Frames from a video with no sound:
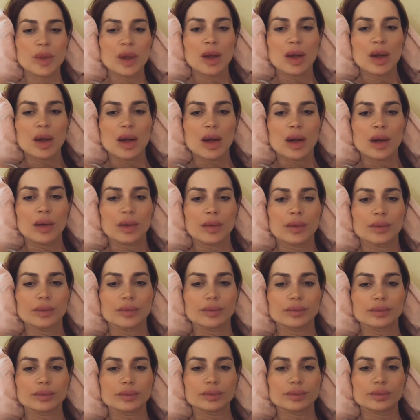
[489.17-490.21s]
Это фильтр
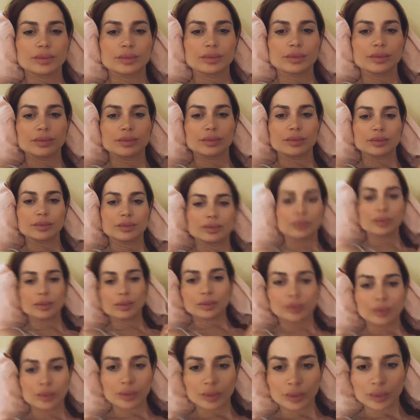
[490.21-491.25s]
такой. Ну,
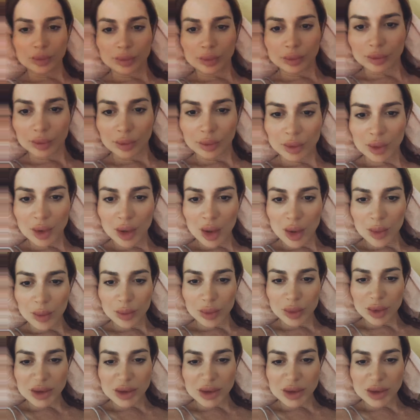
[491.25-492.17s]
приблизь, господи, посмотри.